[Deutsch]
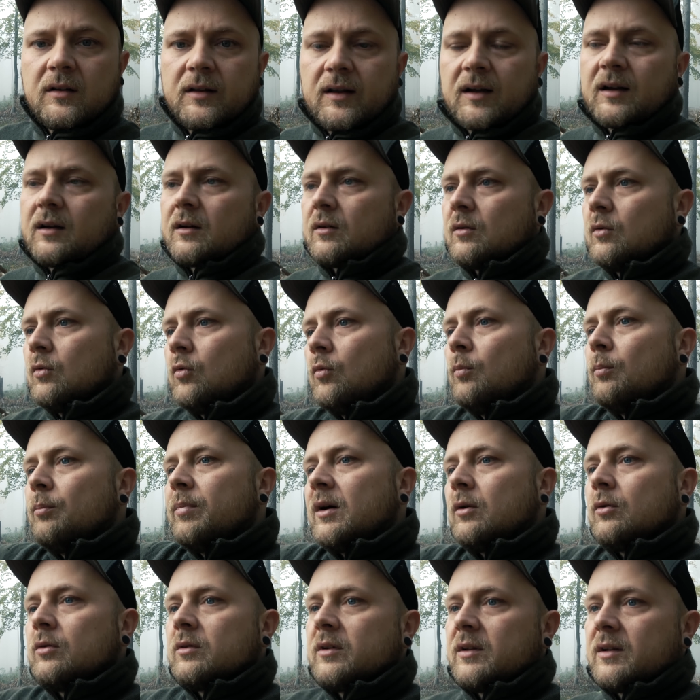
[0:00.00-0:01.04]
Ja,
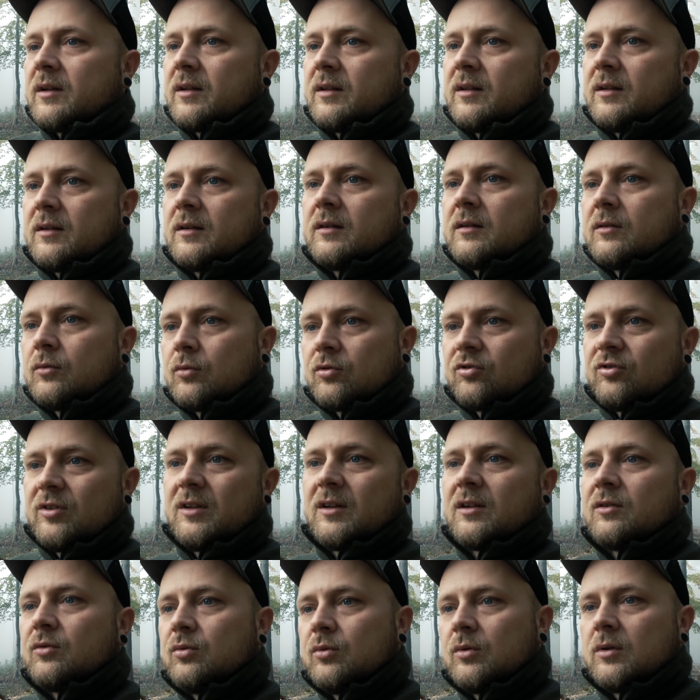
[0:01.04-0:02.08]
Umbau, der hier durch die
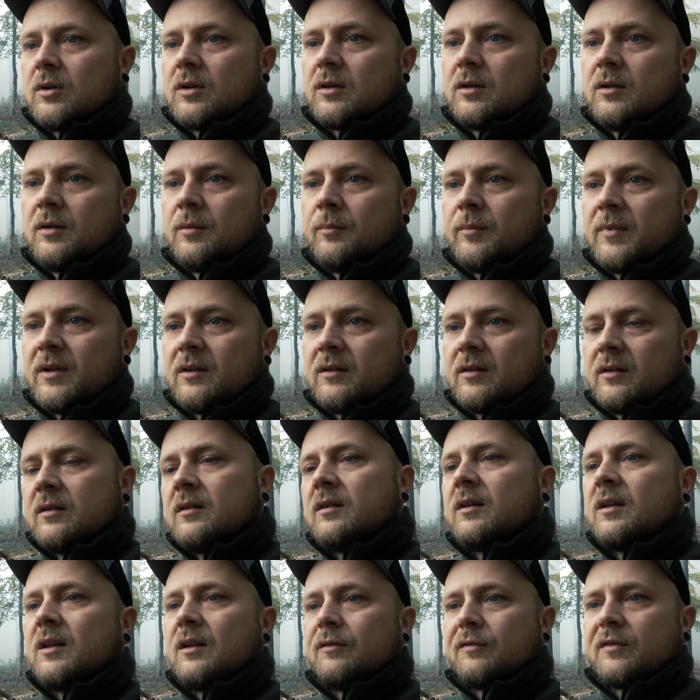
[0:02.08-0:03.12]
Natur mit
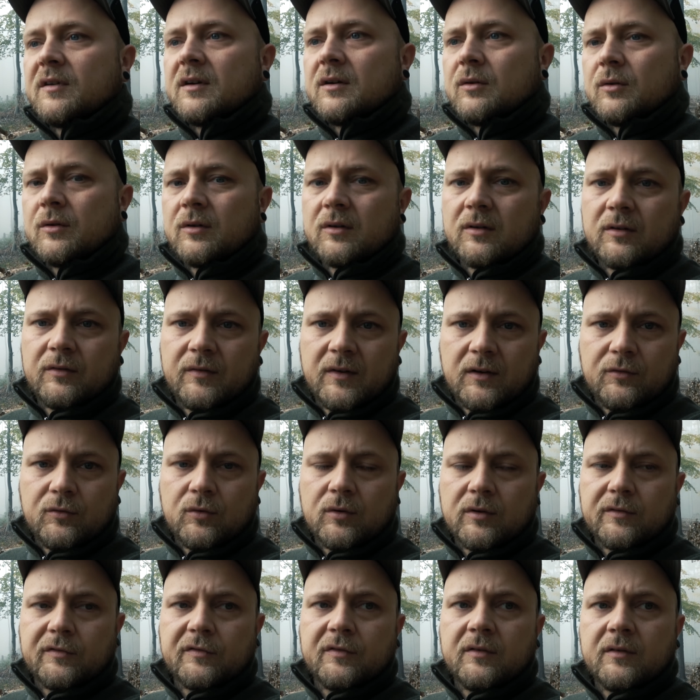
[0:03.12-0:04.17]
Käfer und
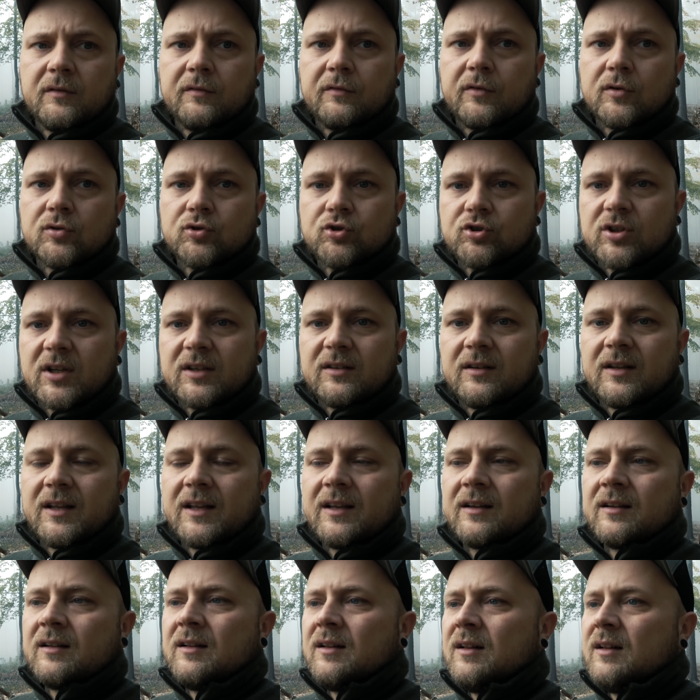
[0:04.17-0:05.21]
Windwurf vonstatten
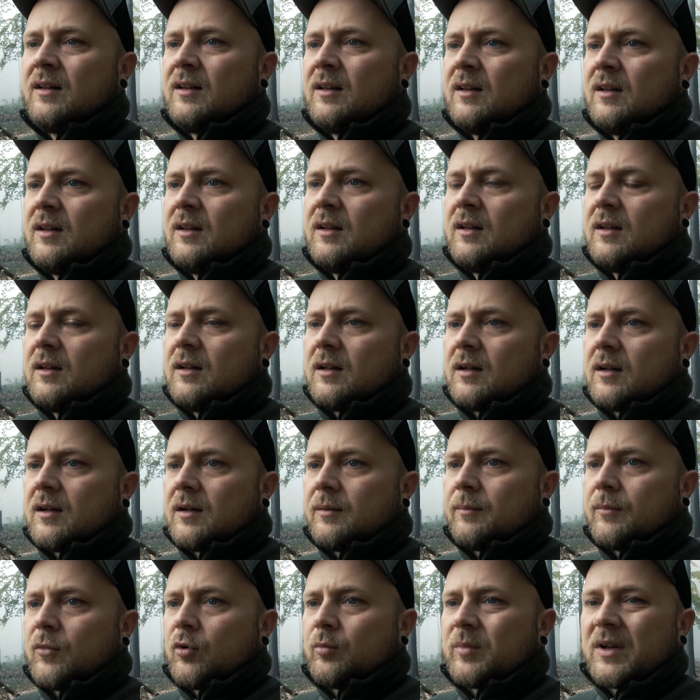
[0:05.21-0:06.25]
ging,
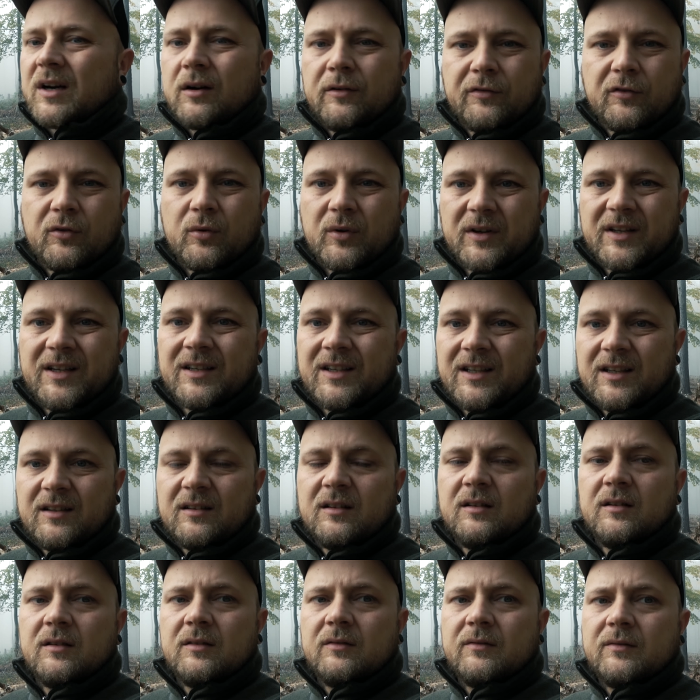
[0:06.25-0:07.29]
ähm, um darauf zu
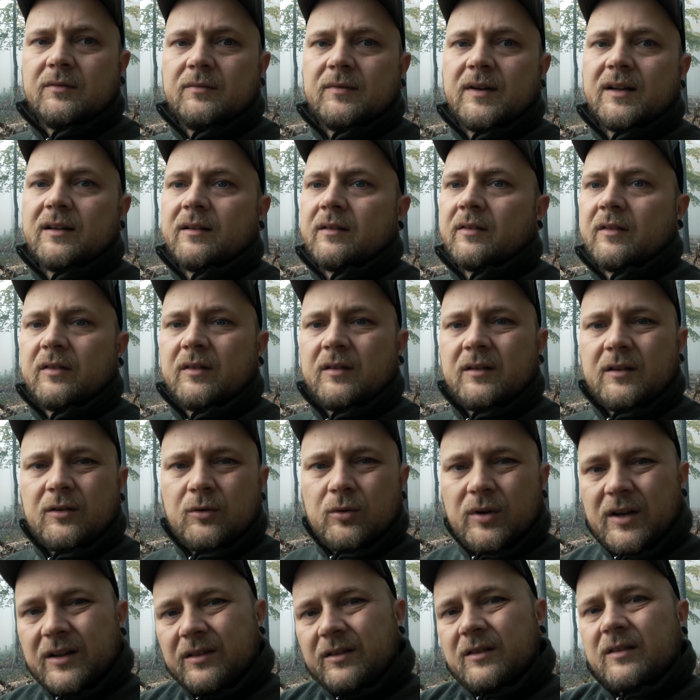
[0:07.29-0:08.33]
reagieren. Weil Sitze, die
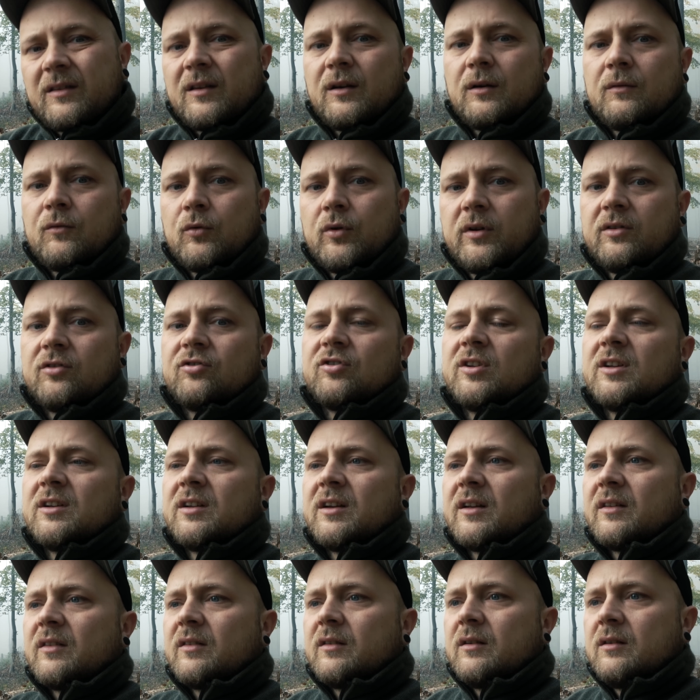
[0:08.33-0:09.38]
du letztes Jahr irgendwo hingestellt
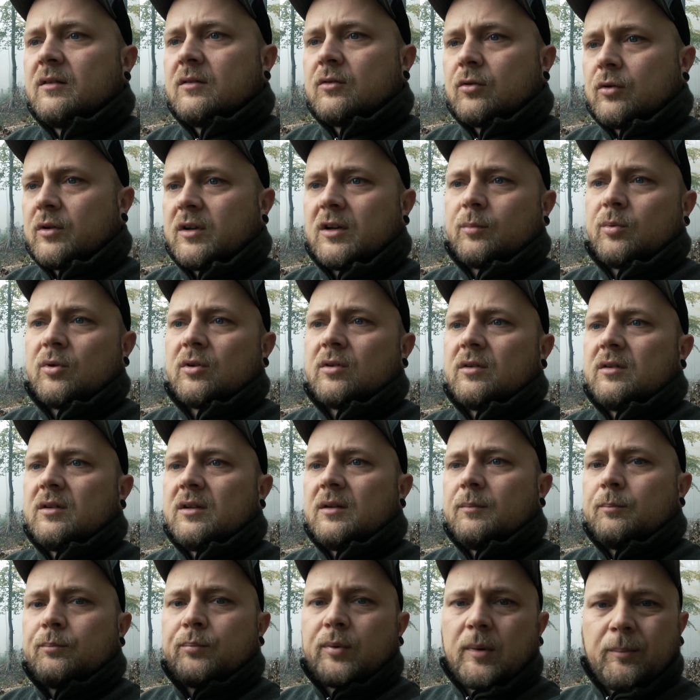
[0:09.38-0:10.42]
hast, Drückjagdböcke,
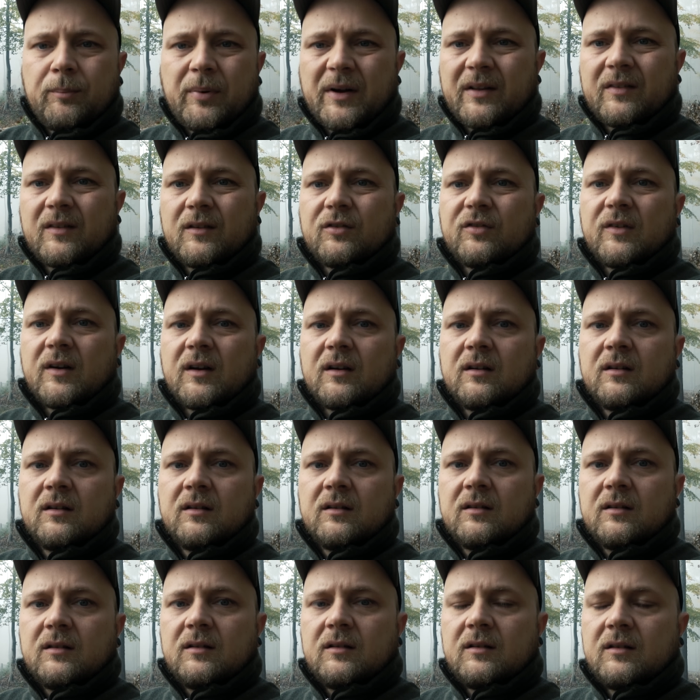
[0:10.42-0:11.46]
die bombastisch waren,
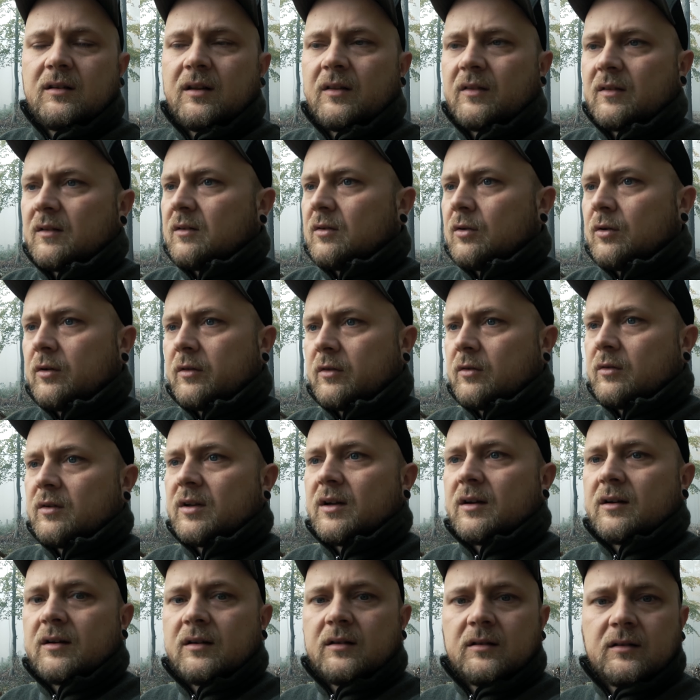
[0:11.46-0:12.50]
die sind
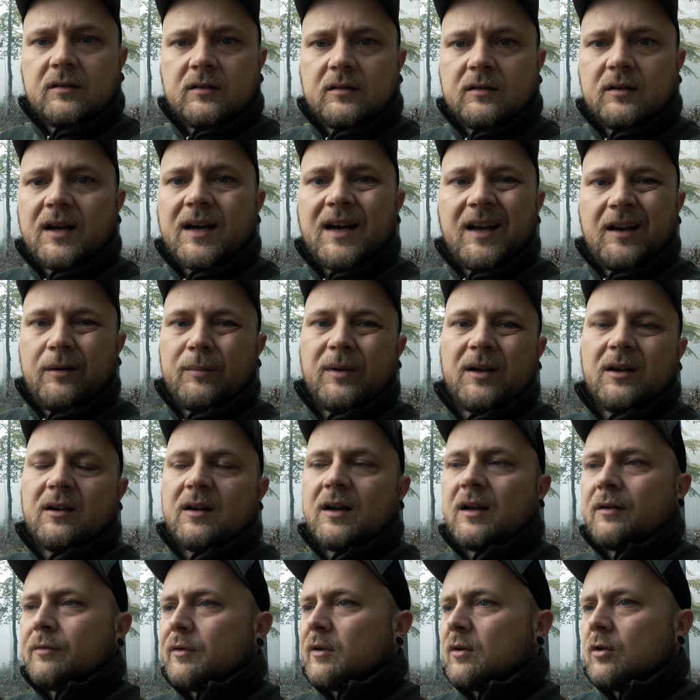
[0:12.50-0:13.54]
heutzutage nach einem
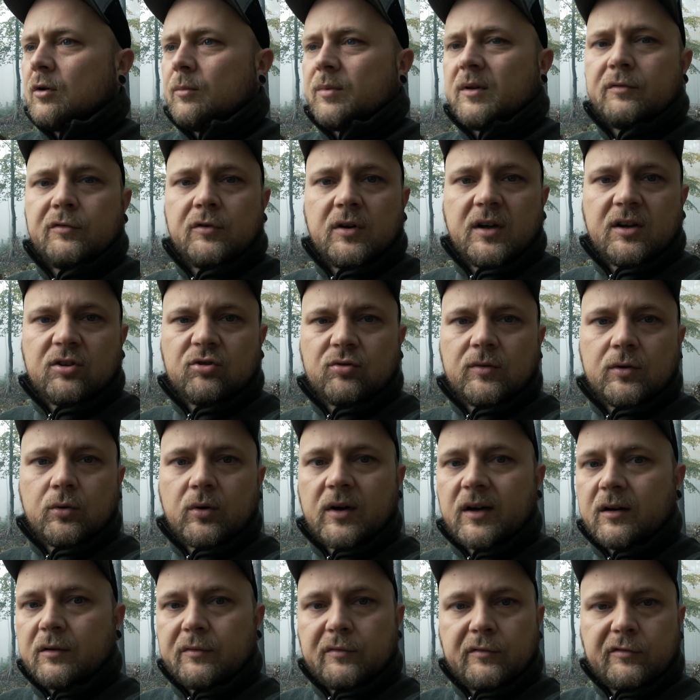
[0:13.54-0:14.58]
Jahr einfach komplett für den Arsch, weil du
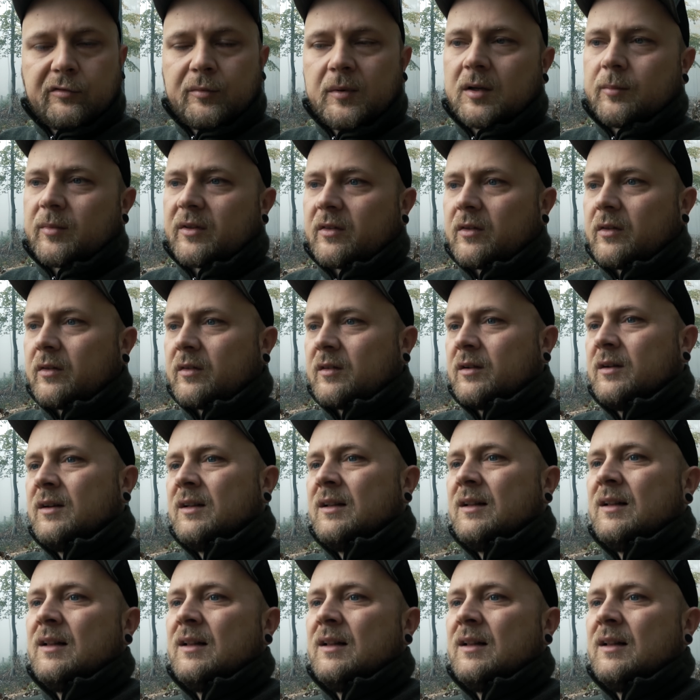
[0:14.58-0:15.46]
keine fünf Meter mehr siehst.